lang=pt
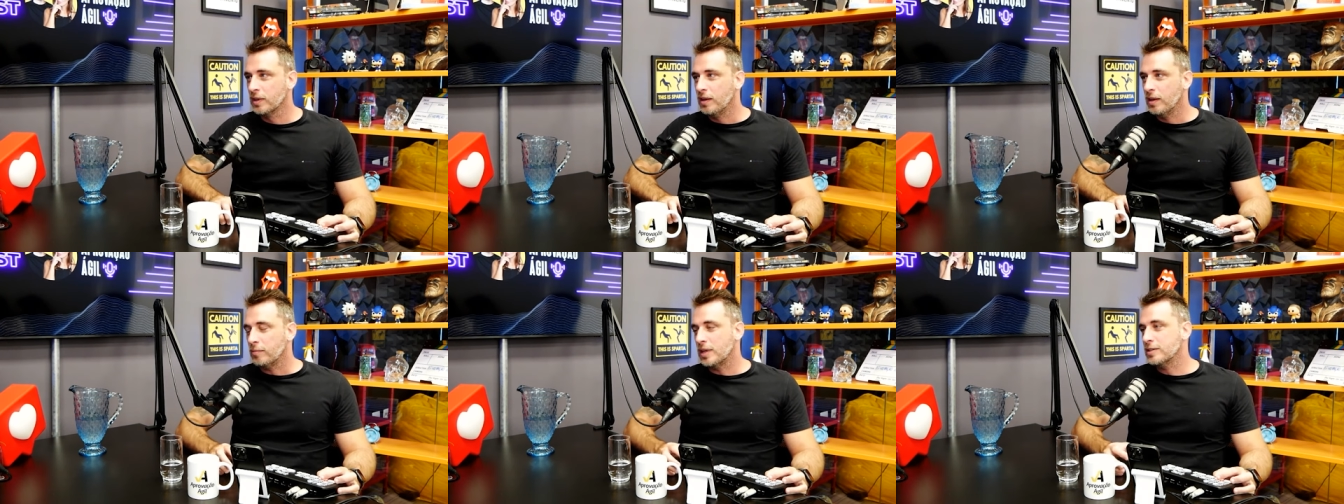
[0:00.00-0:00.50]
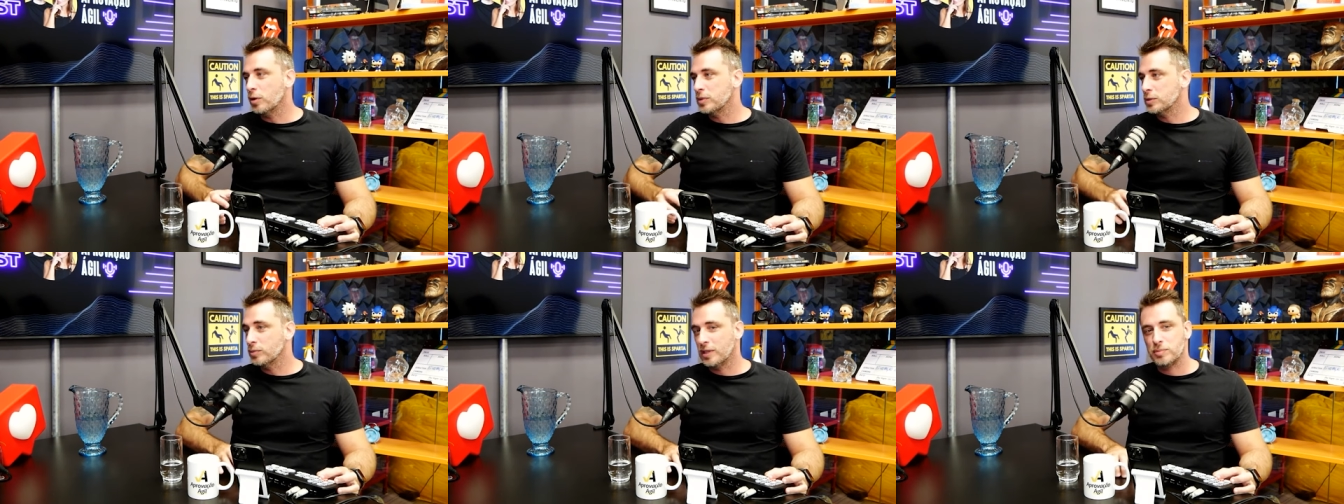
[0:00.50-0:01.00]
mas que ao
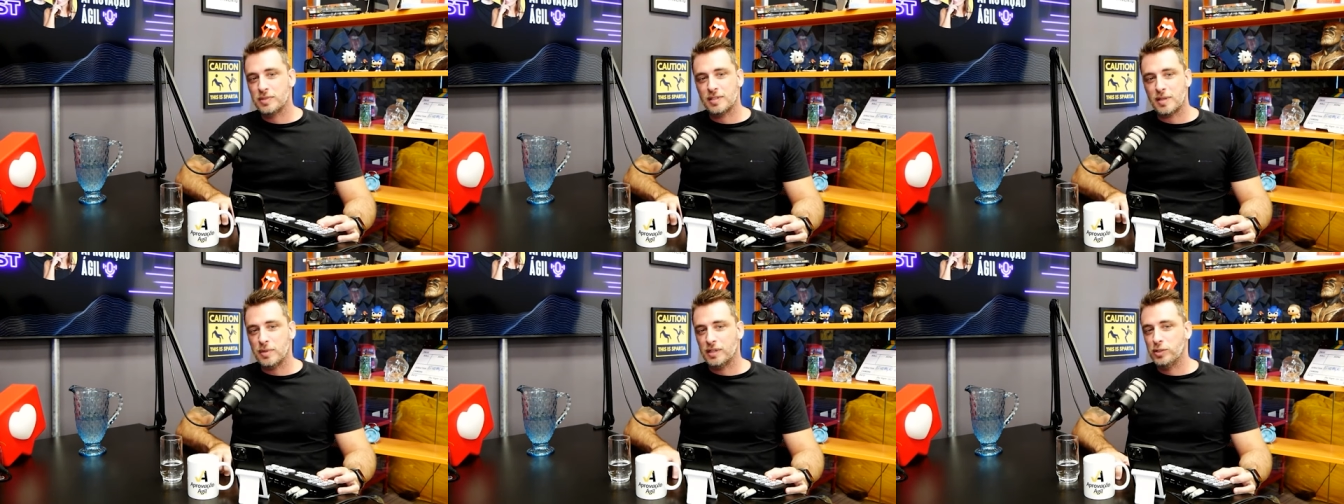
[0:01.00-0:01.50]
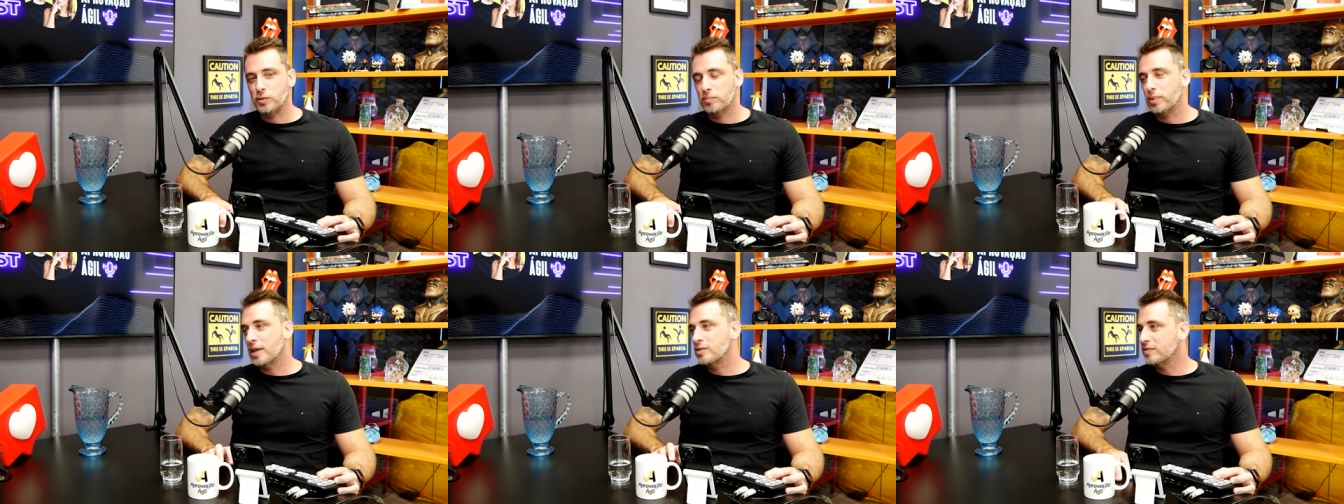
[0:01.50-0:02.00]
mesmo tempo você sabia que tinha um
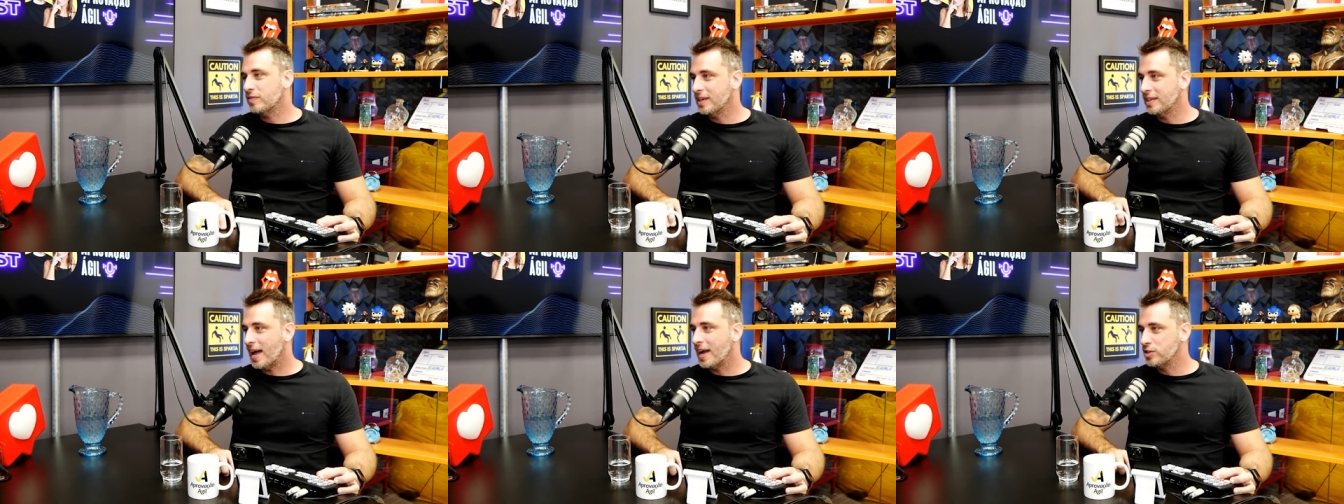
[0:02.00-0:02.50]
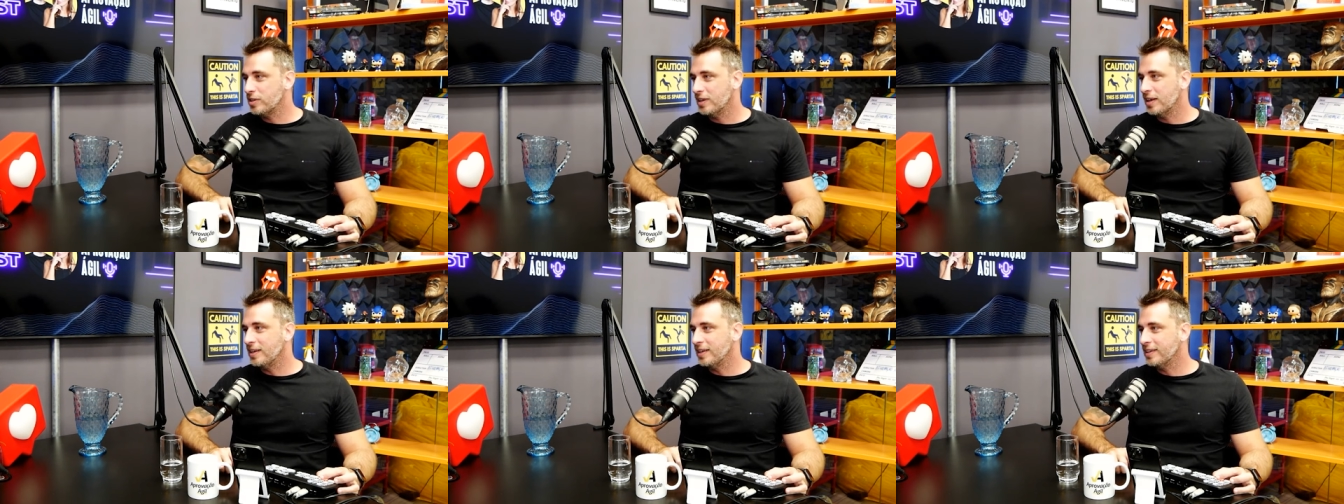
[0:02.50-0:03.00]
prazo de validade
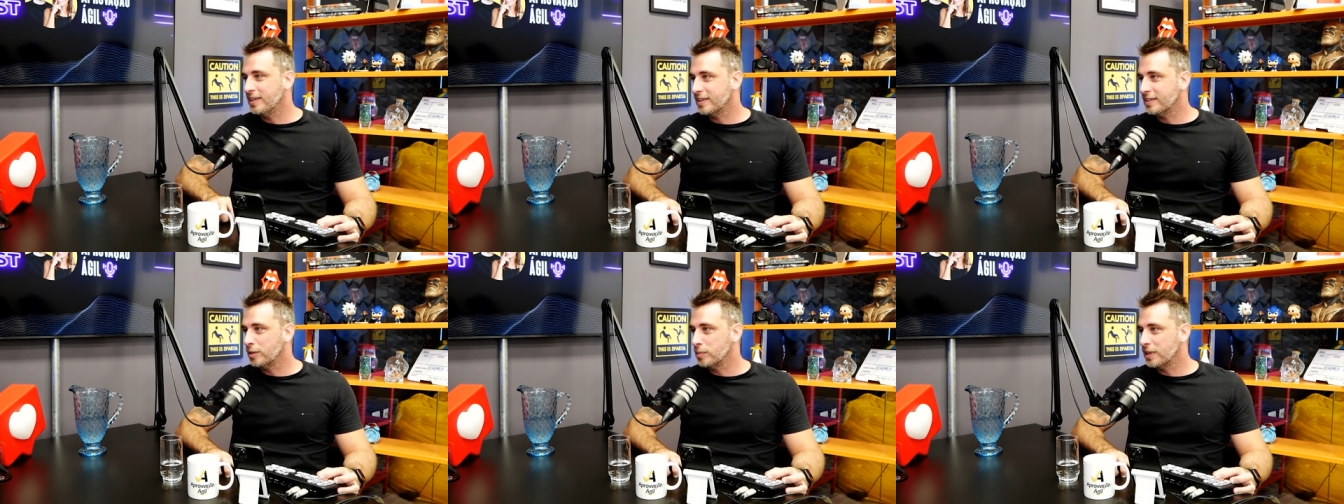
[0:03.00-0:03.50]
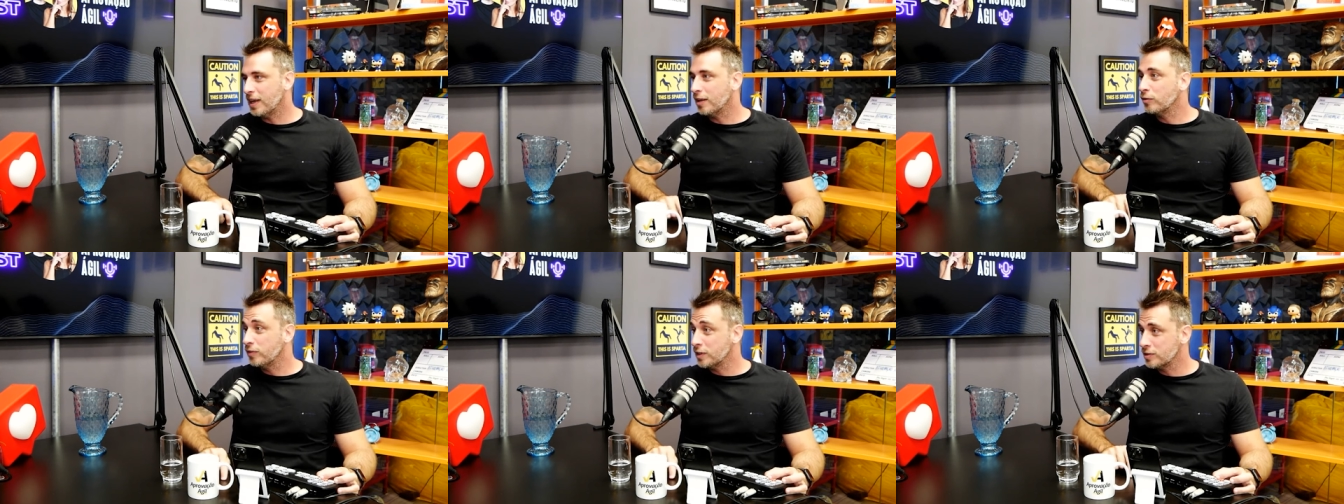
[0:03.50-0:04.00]
ali que ia terminar,
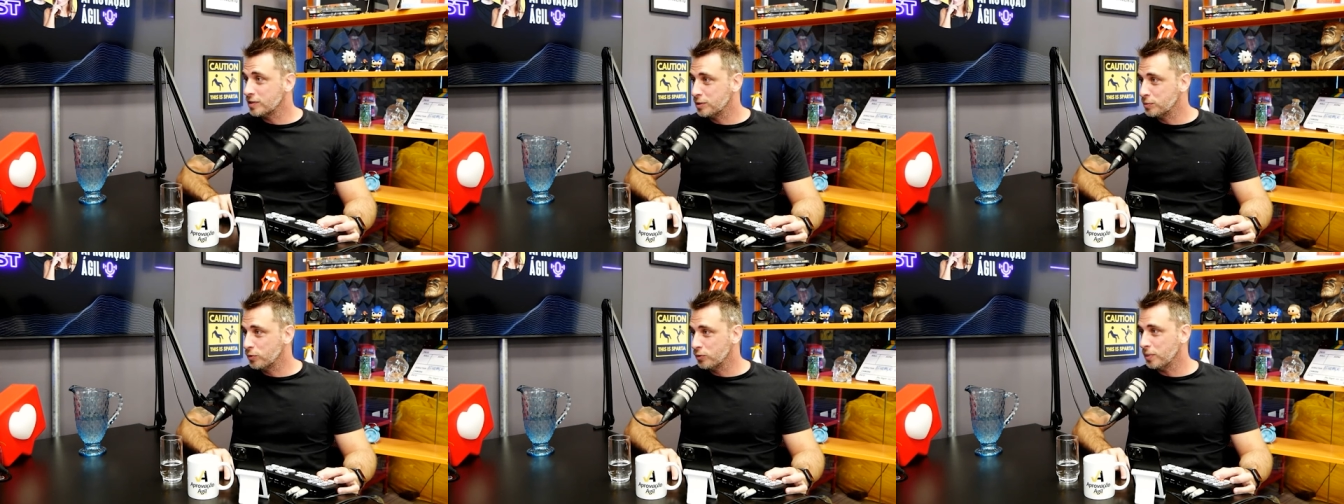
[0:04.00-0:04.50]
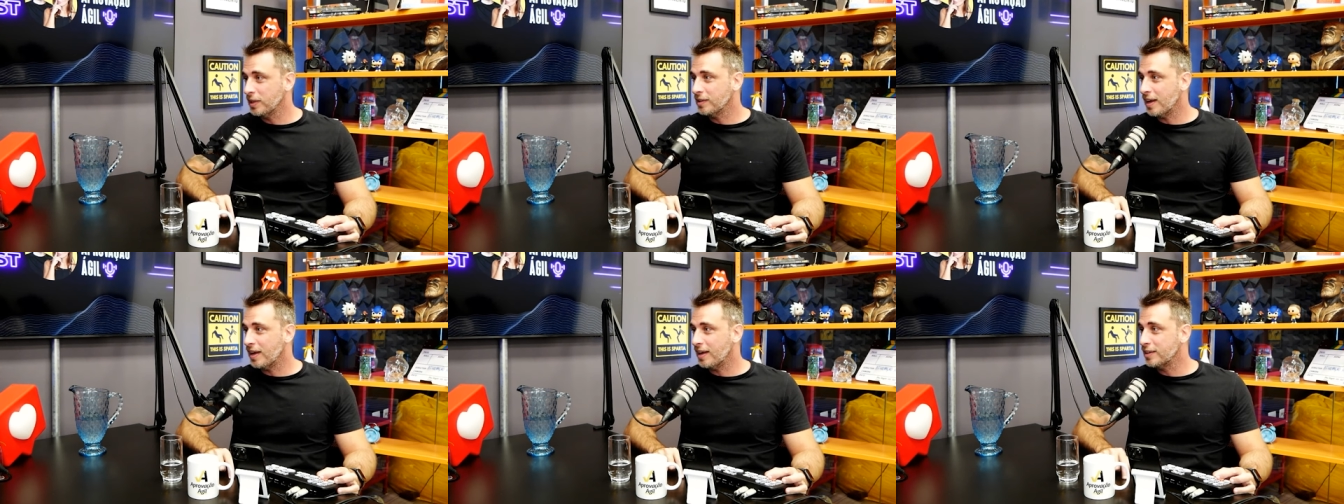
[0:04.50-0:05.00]
não fez você se
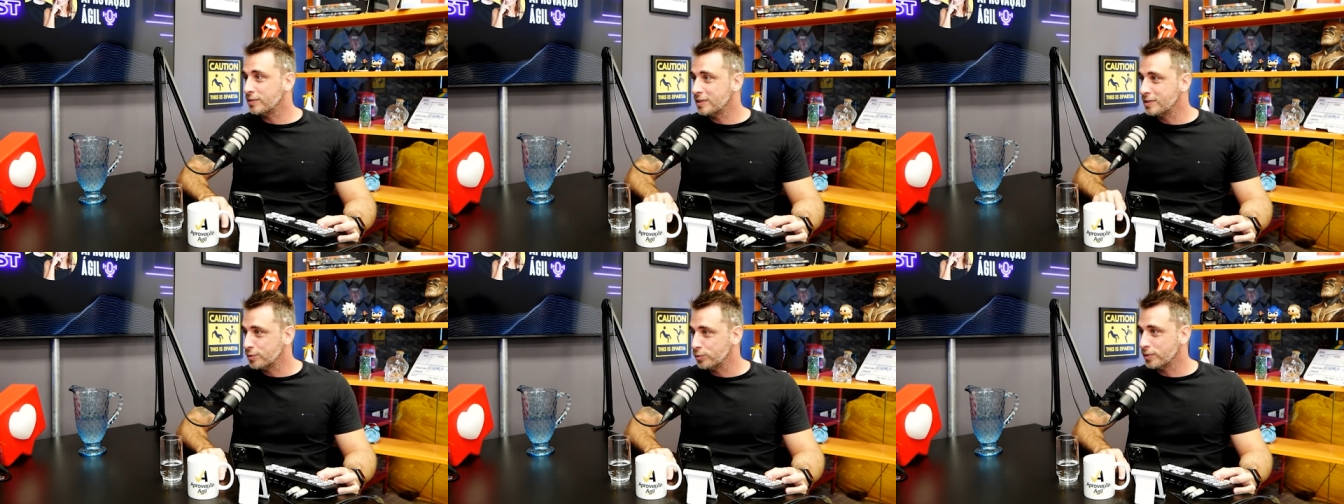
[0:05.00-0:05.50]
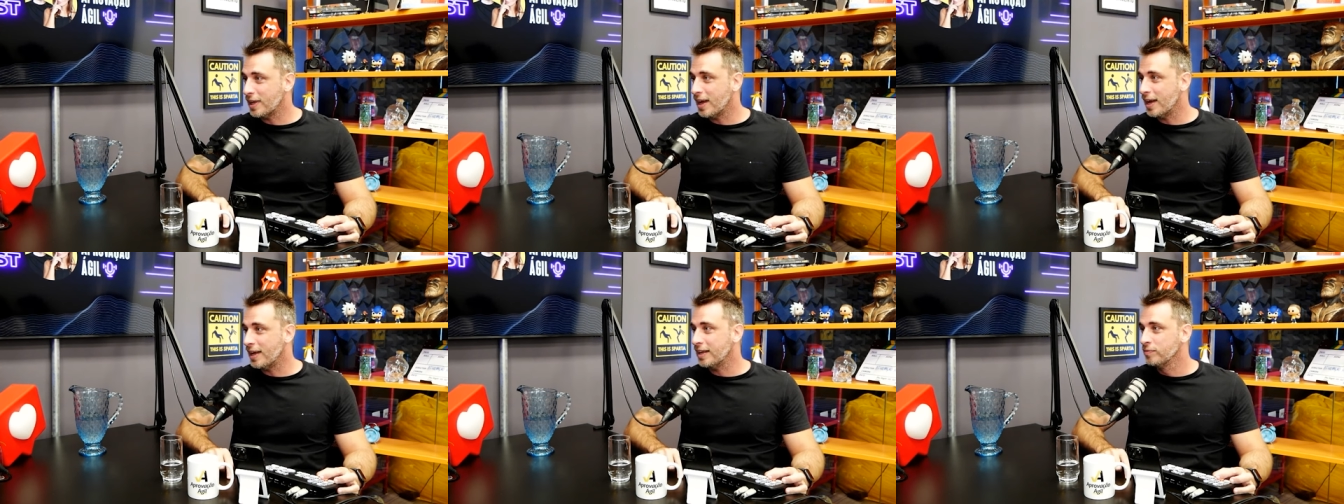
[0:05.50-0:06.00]
movimentar, às vezes
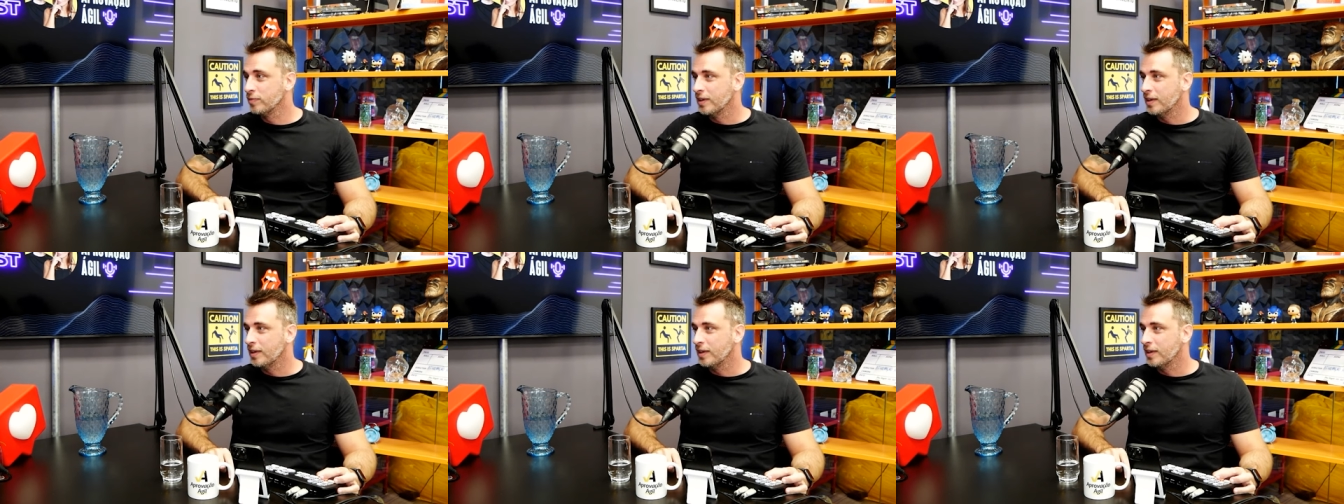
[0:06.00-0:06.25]
estudar.